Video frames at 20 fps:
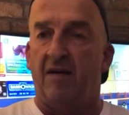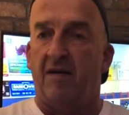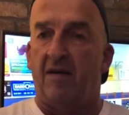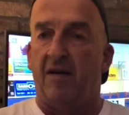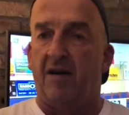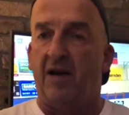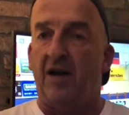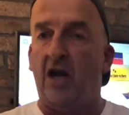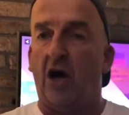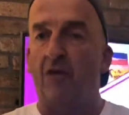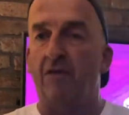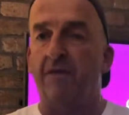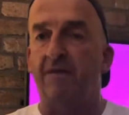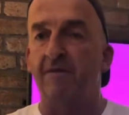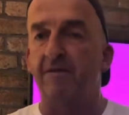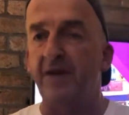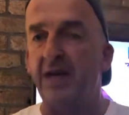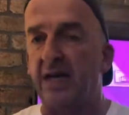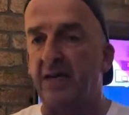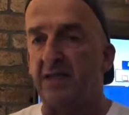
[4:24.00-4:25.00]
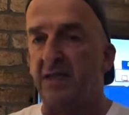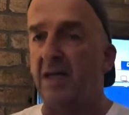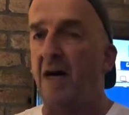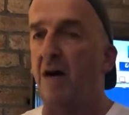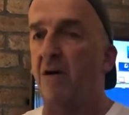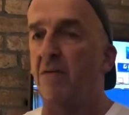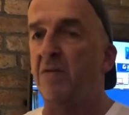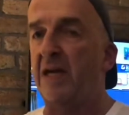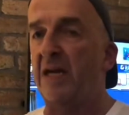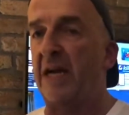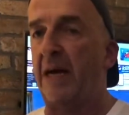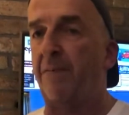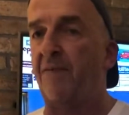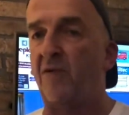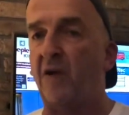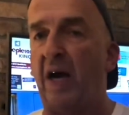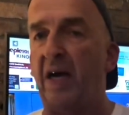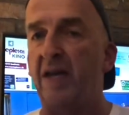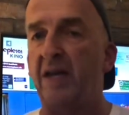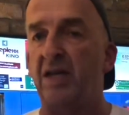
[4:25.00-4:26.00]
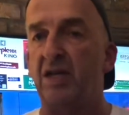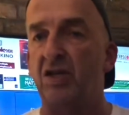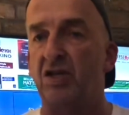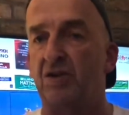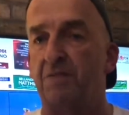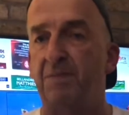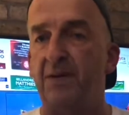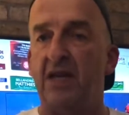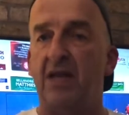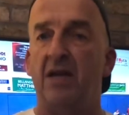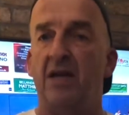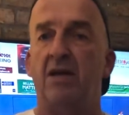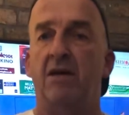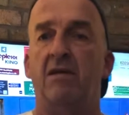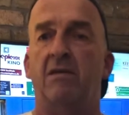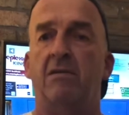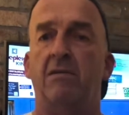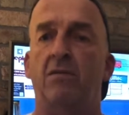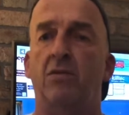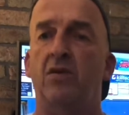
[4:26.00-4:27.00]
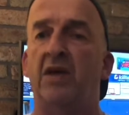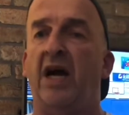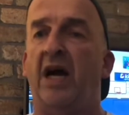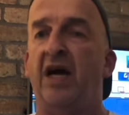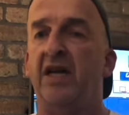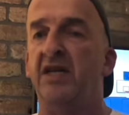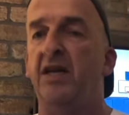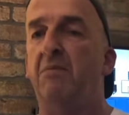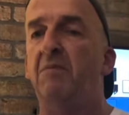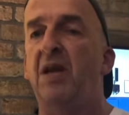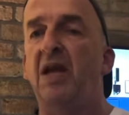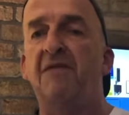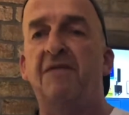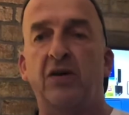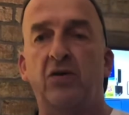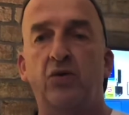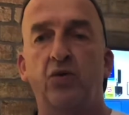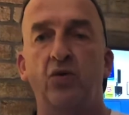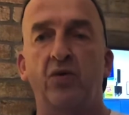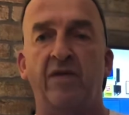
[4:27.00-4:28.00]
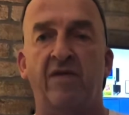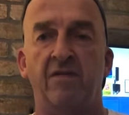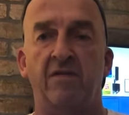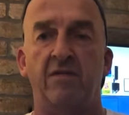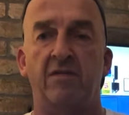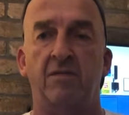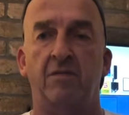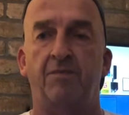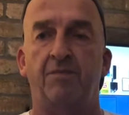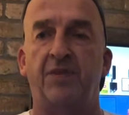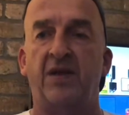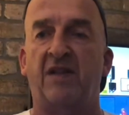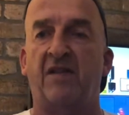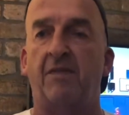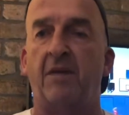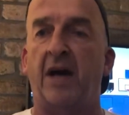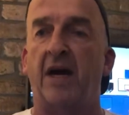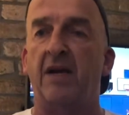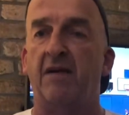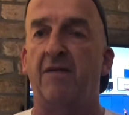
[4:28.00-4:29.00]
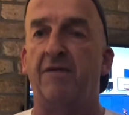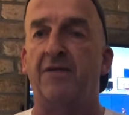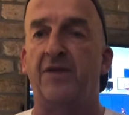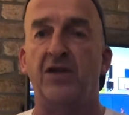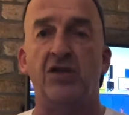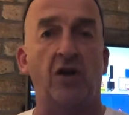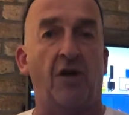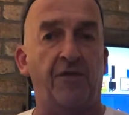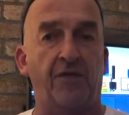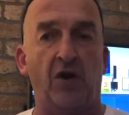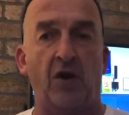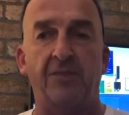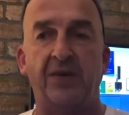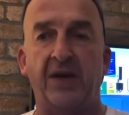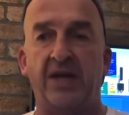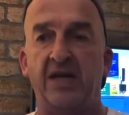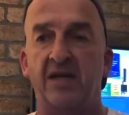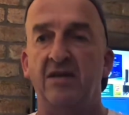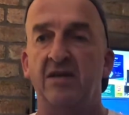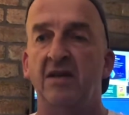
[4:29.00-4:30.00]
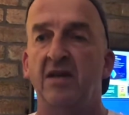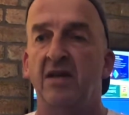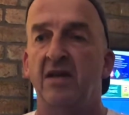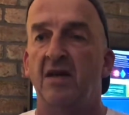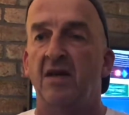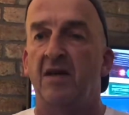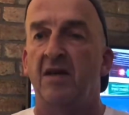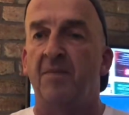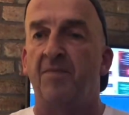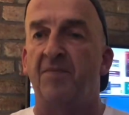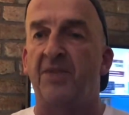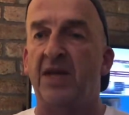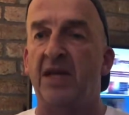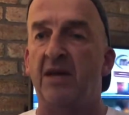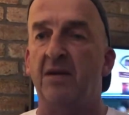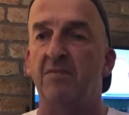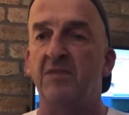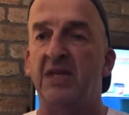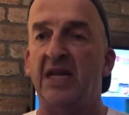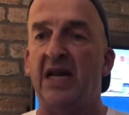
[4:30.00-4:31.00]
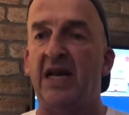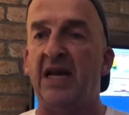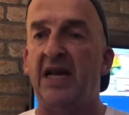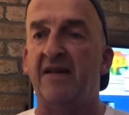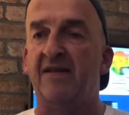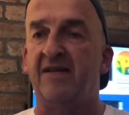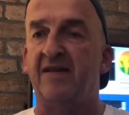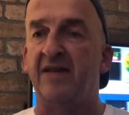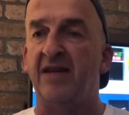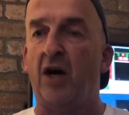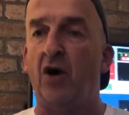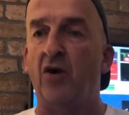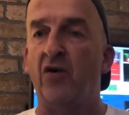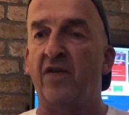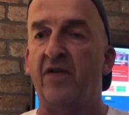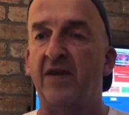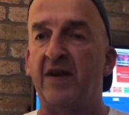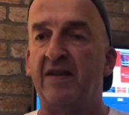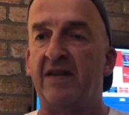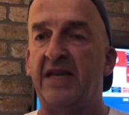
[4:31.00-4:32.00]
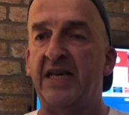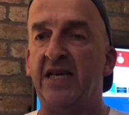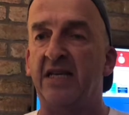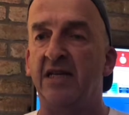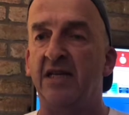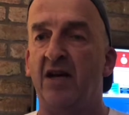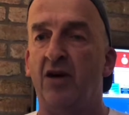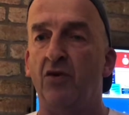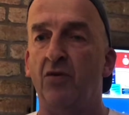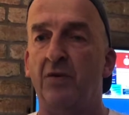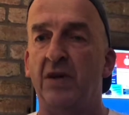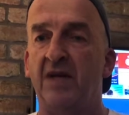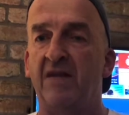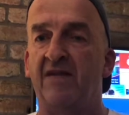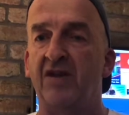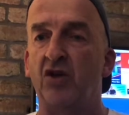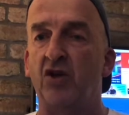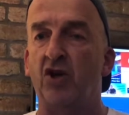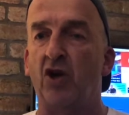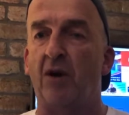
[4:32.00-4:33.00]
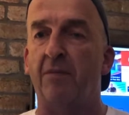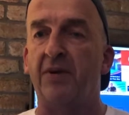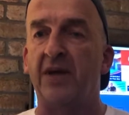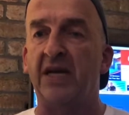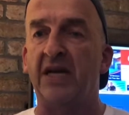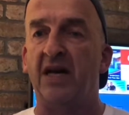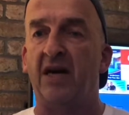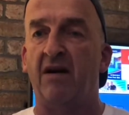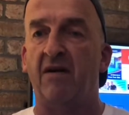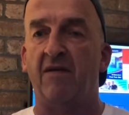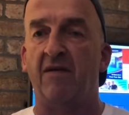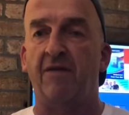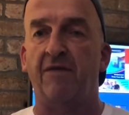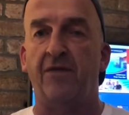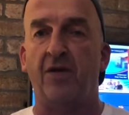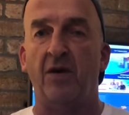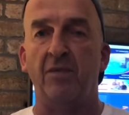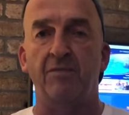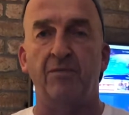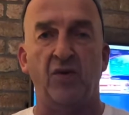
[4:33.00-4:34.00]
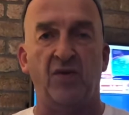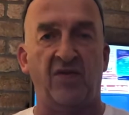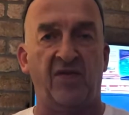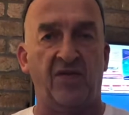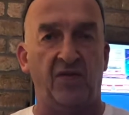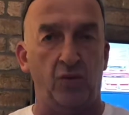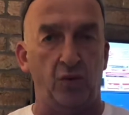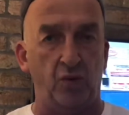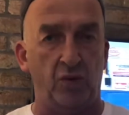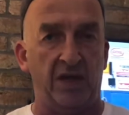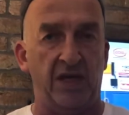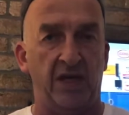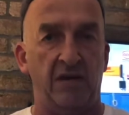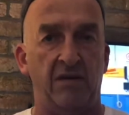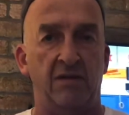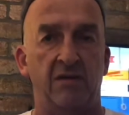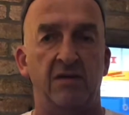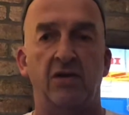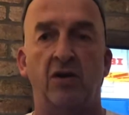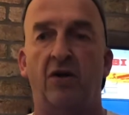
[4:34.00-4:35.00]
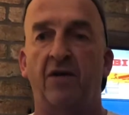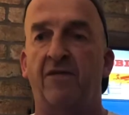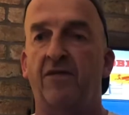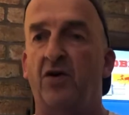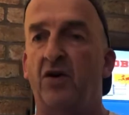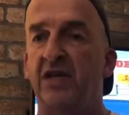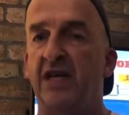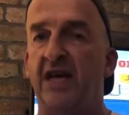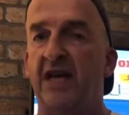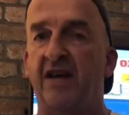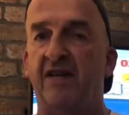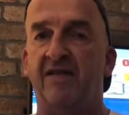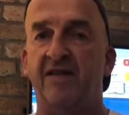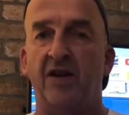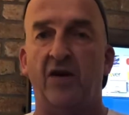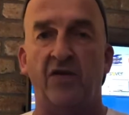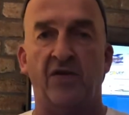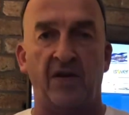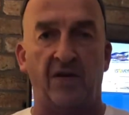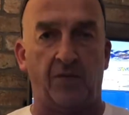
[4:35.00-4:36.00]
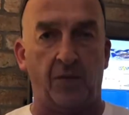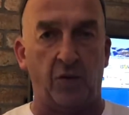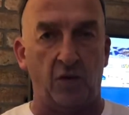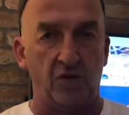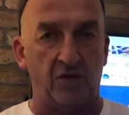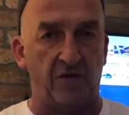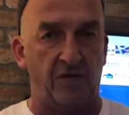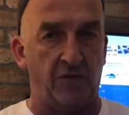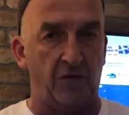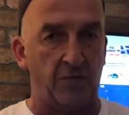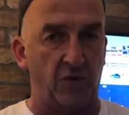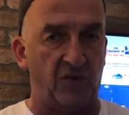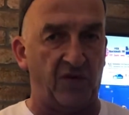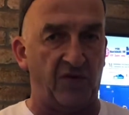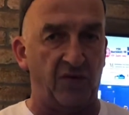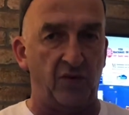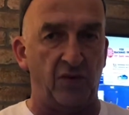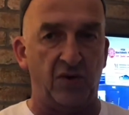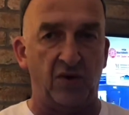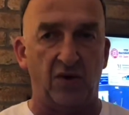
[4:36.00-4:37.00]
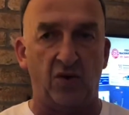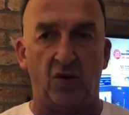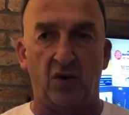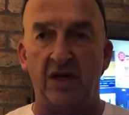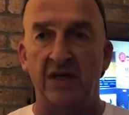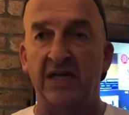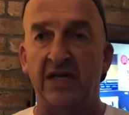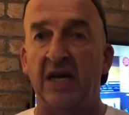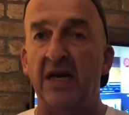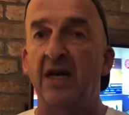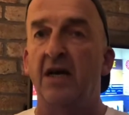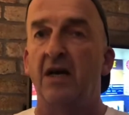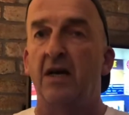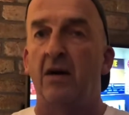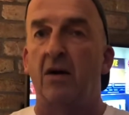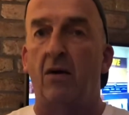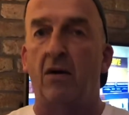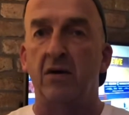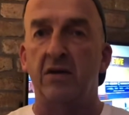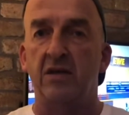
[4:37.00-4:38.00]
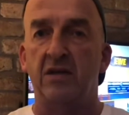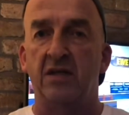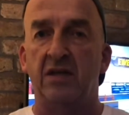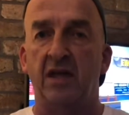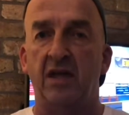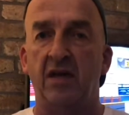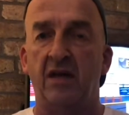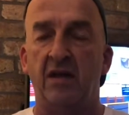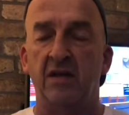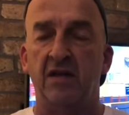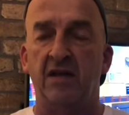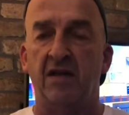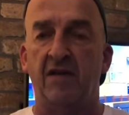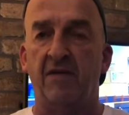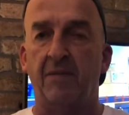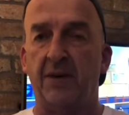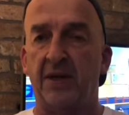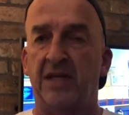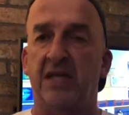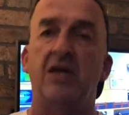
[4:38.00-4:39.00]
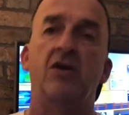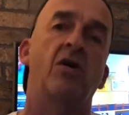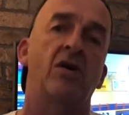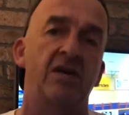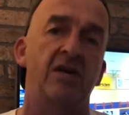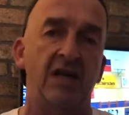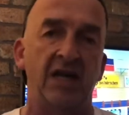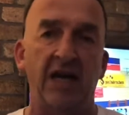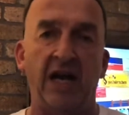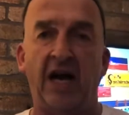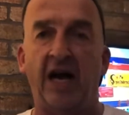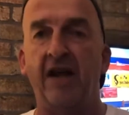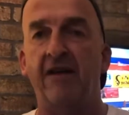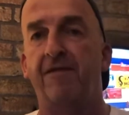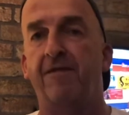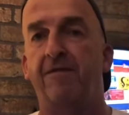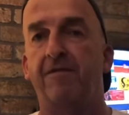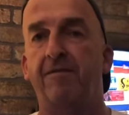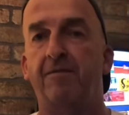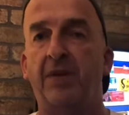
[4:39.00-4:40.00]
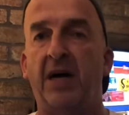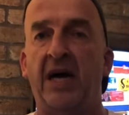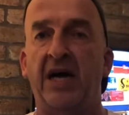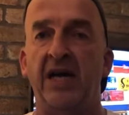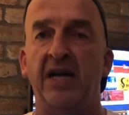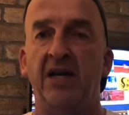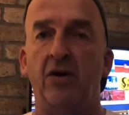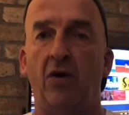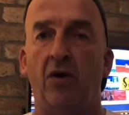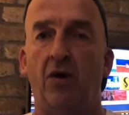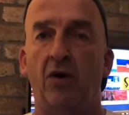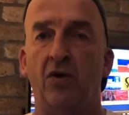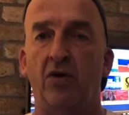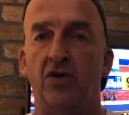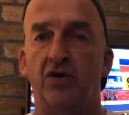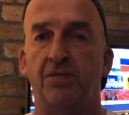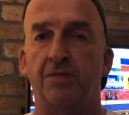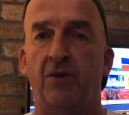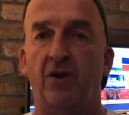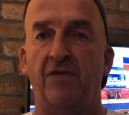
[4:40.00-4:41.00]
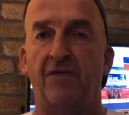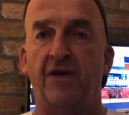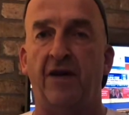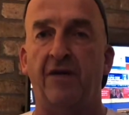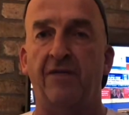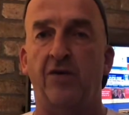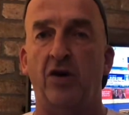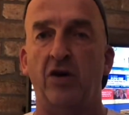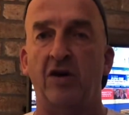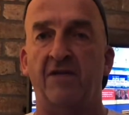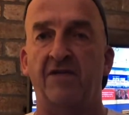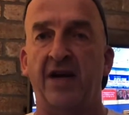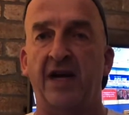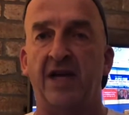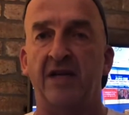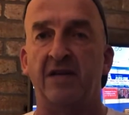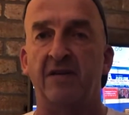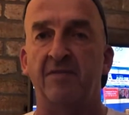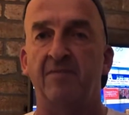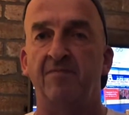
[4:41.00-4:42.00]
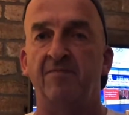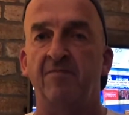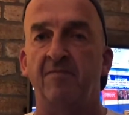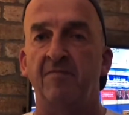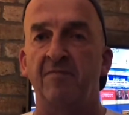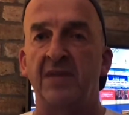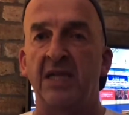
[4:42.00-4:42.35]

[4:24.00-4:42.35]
laufen wird. Ja, und dann gab es noch einige Spiele, unter anderem Leverkusen bezwang Frisch auf Göppingen ähm, der letzte Auswärtsgegner übrigens die Göppinger von Buxtehude. Dort wurden die ersten Auswärtspunkte für Buxtehude geholt. Und äh, diese Partie konnte live bei Eurosport verfolgt werden.